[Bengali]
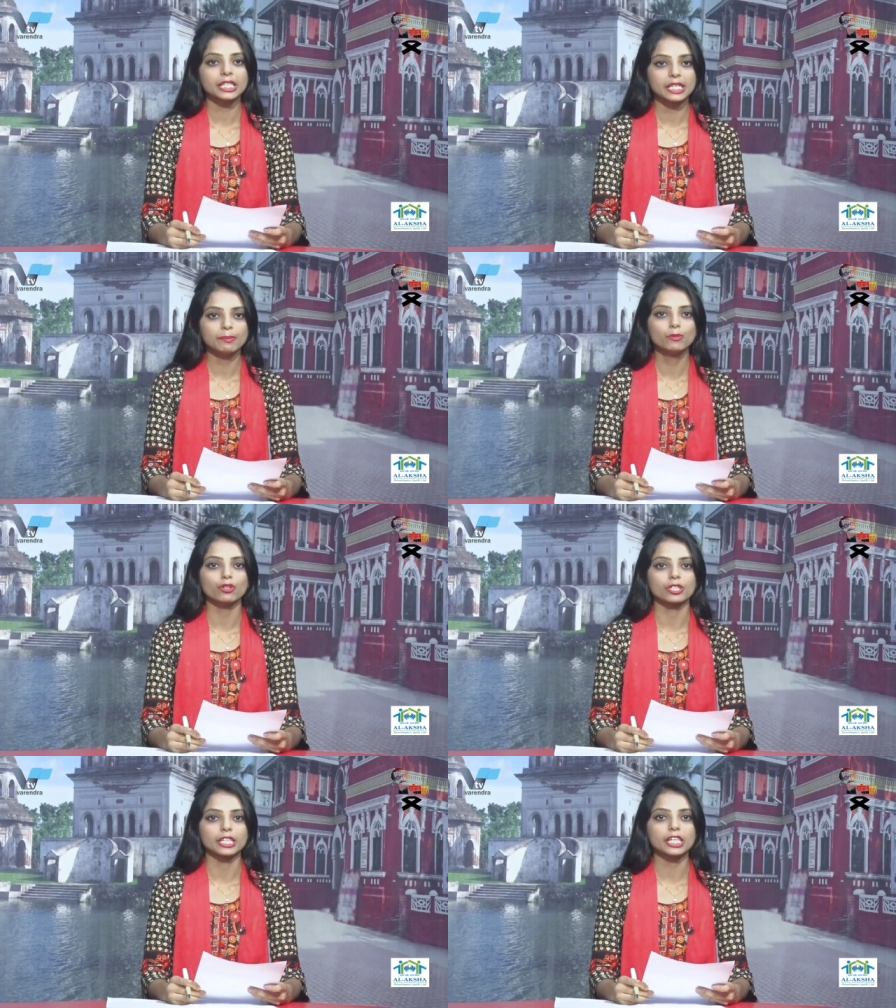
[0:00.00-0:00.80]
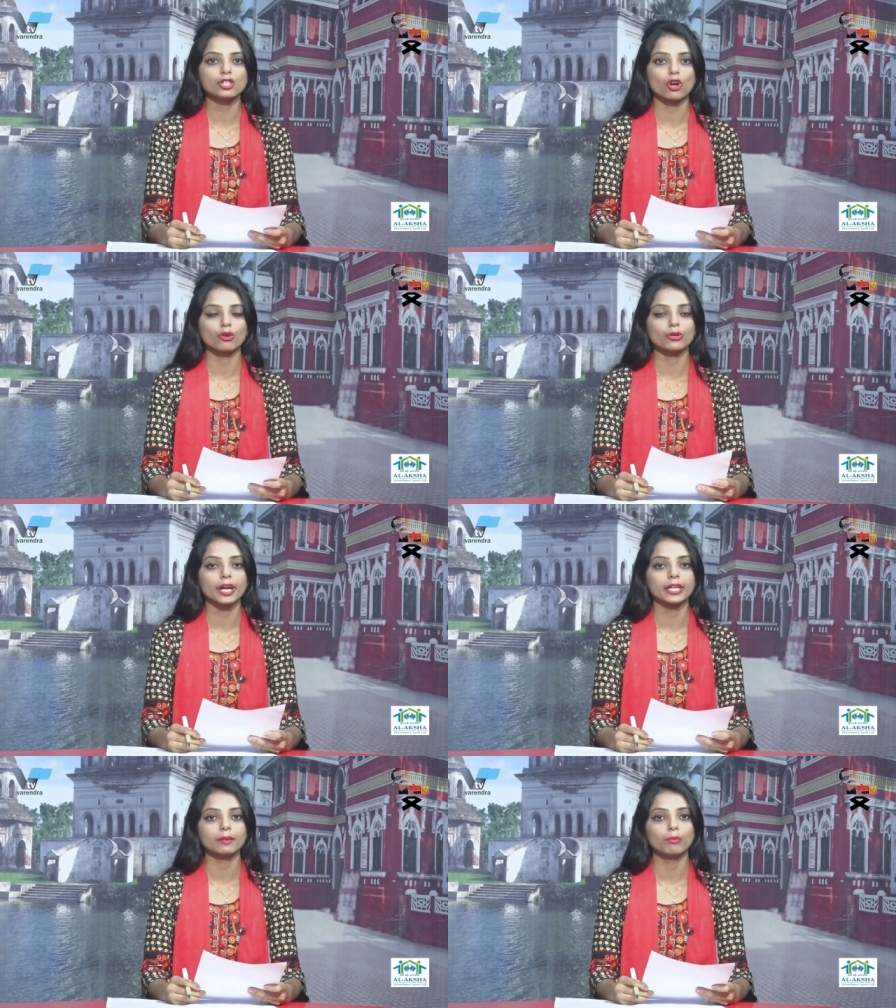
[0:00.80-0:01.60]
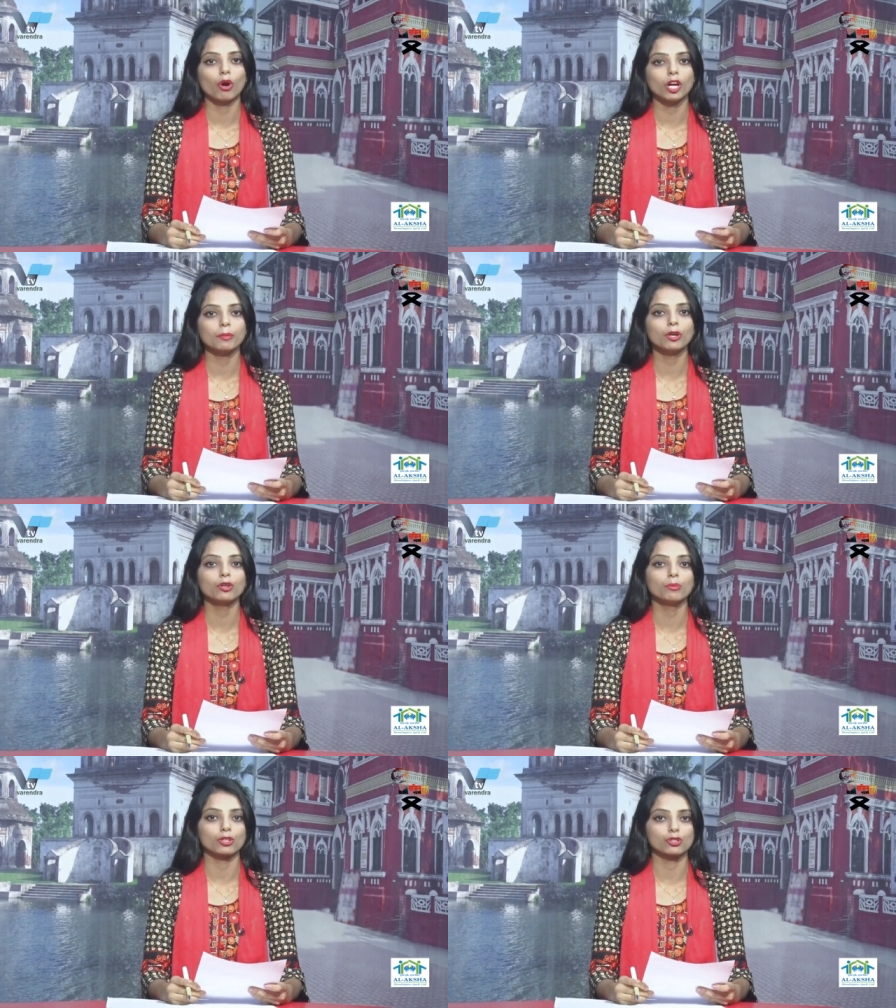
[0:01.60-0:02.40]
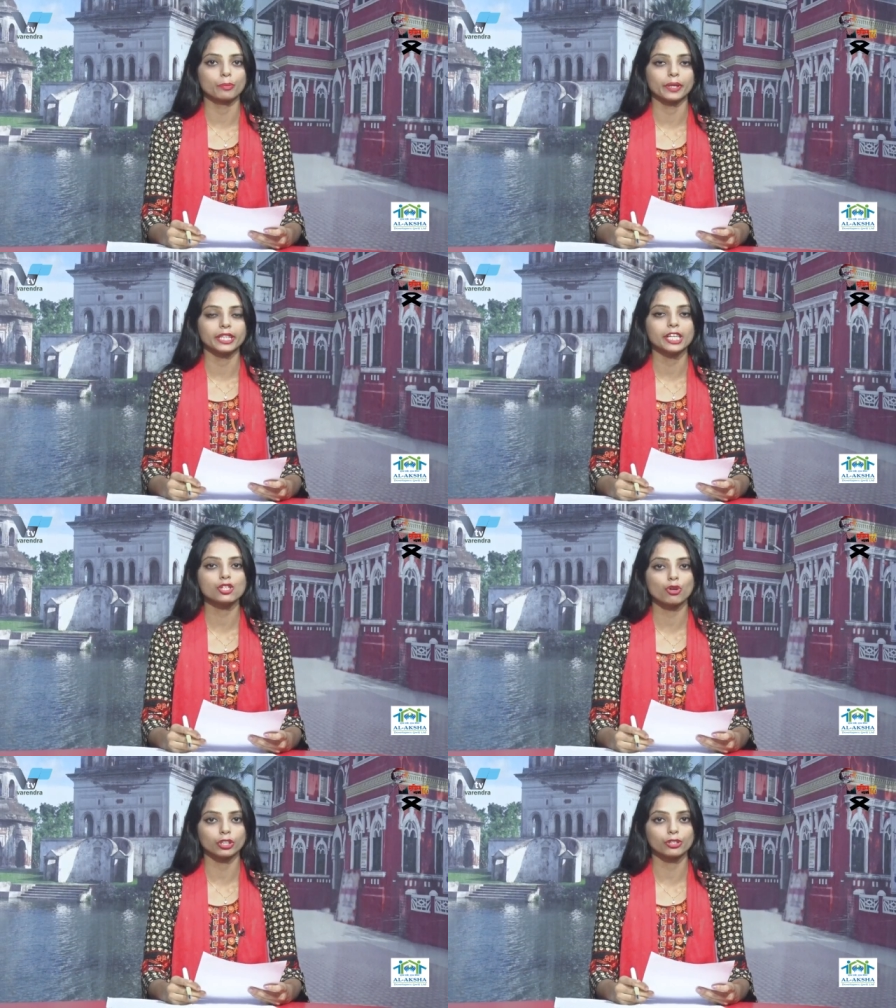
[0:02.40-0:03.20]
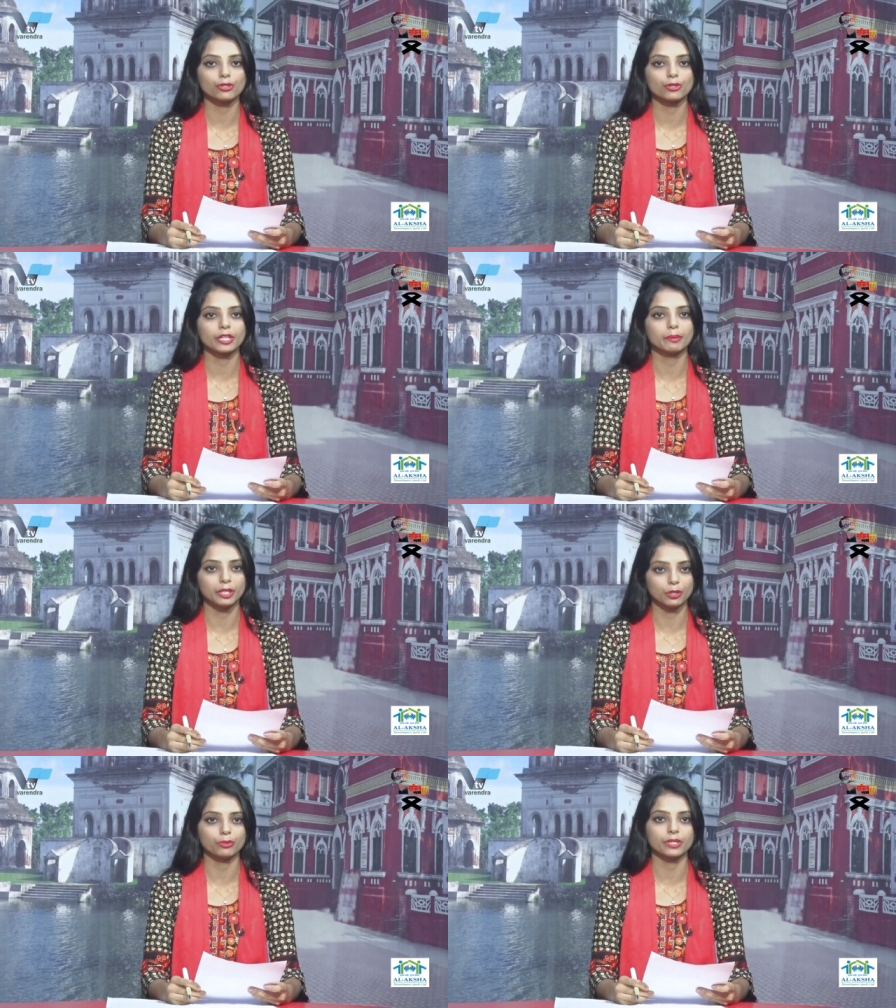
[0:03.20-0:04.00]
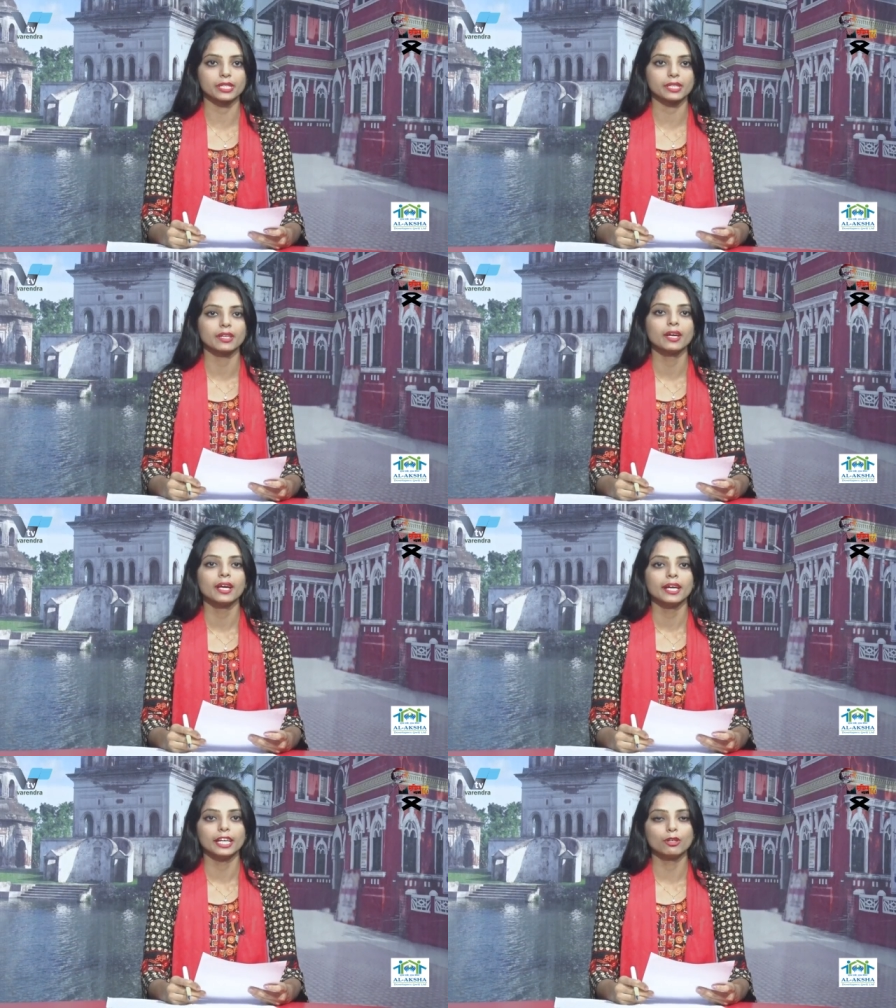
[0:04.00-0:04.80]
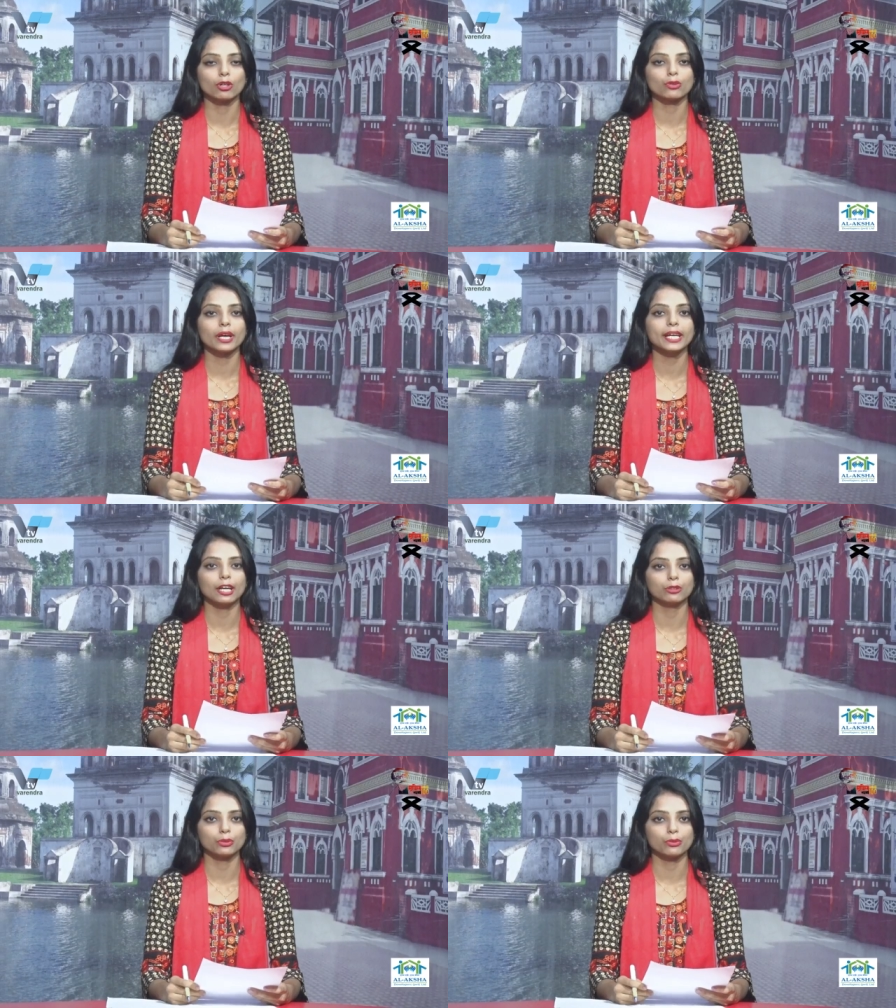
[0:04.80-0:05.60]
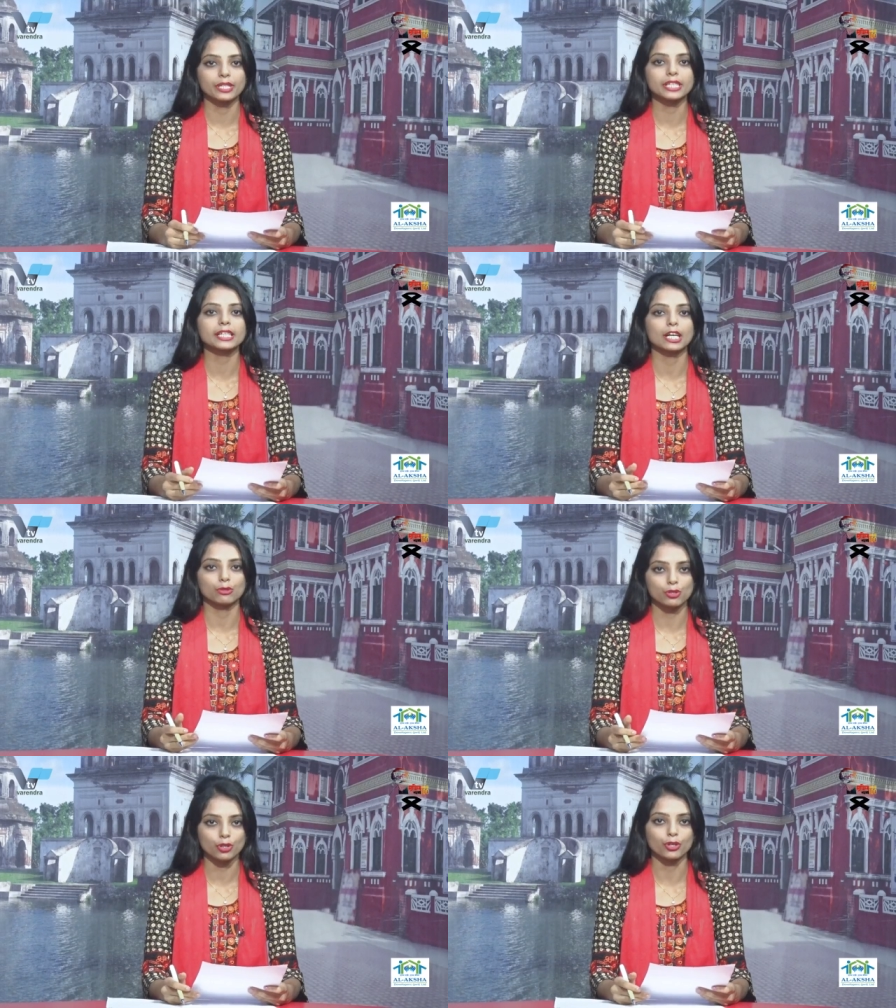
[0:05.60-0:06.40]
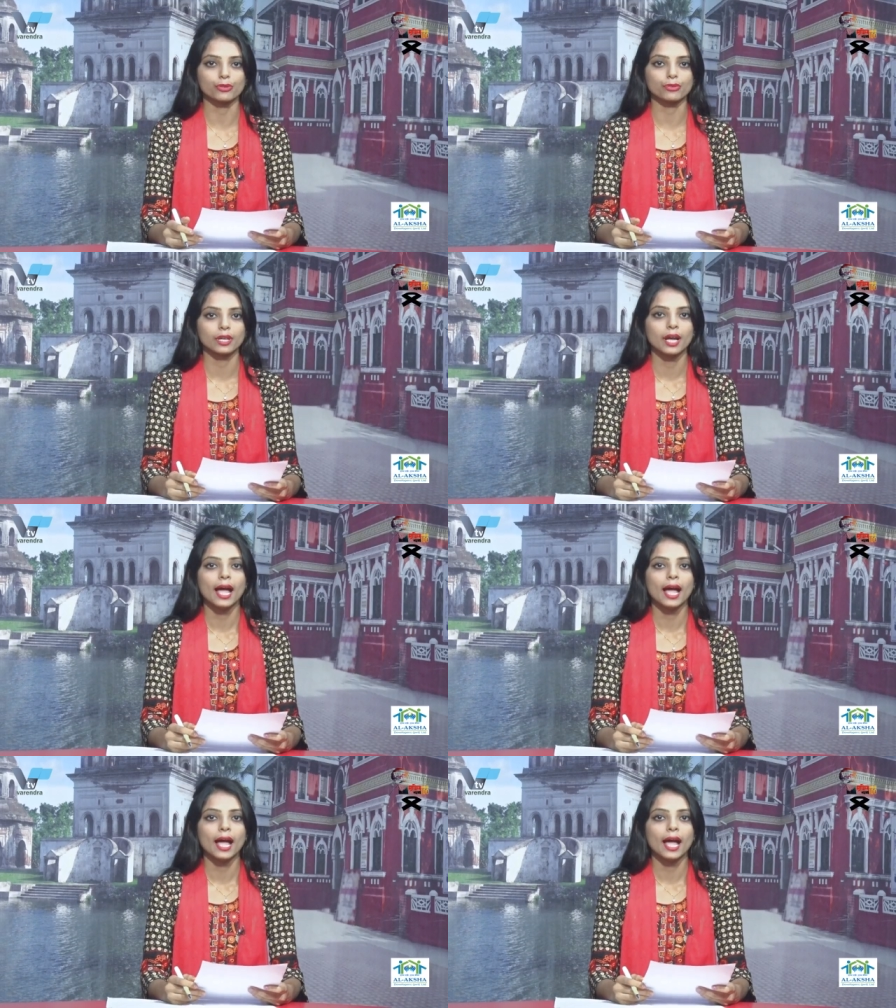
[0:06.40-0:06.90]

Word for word: শিবগঞ্জে স্মরণকালের ভয়াবহ বজ্রপাতে সতেরো জনের মৃত্যু হয়েছে এ ঘটনায় আহত হয়েছেন আরও ছয়জন